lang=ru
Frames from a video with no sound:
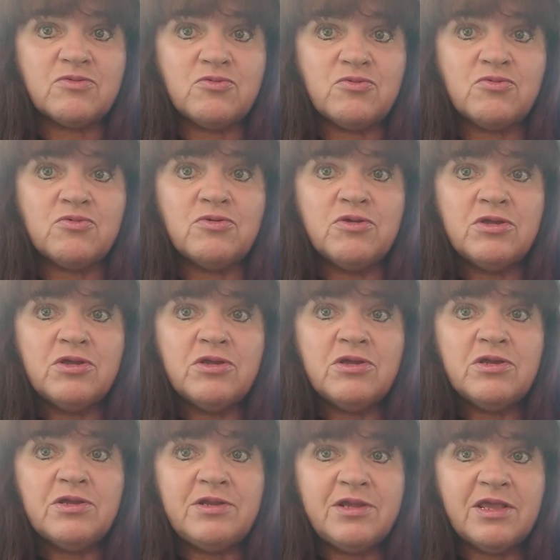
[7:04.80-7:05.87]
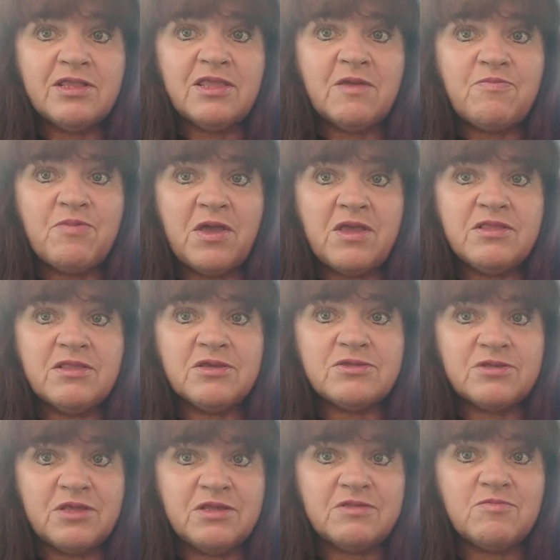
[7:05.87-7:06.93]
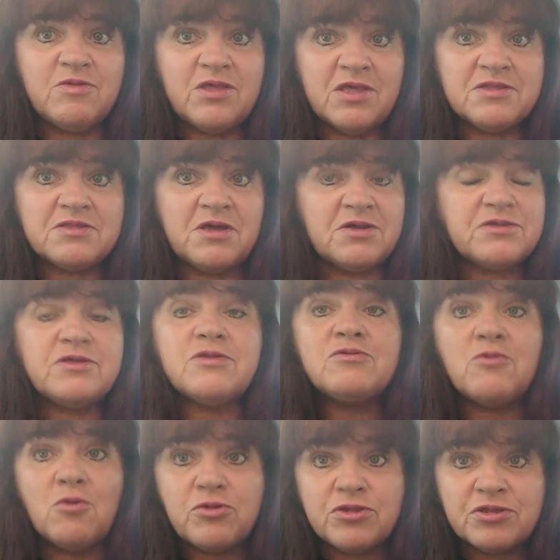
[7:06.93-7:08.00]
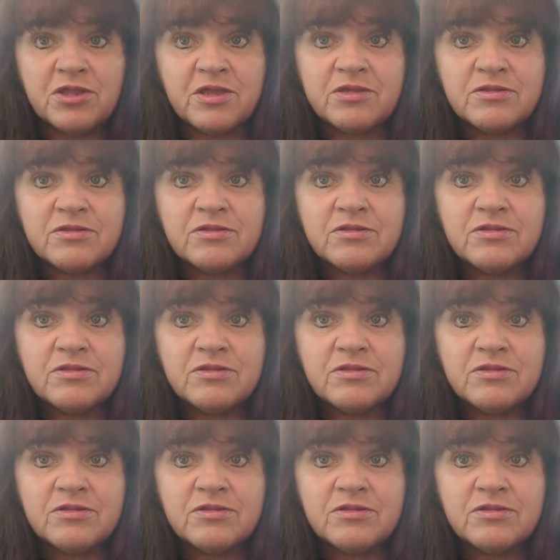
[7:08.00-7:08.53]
ну, лет на 5, на 6 меня старше точно.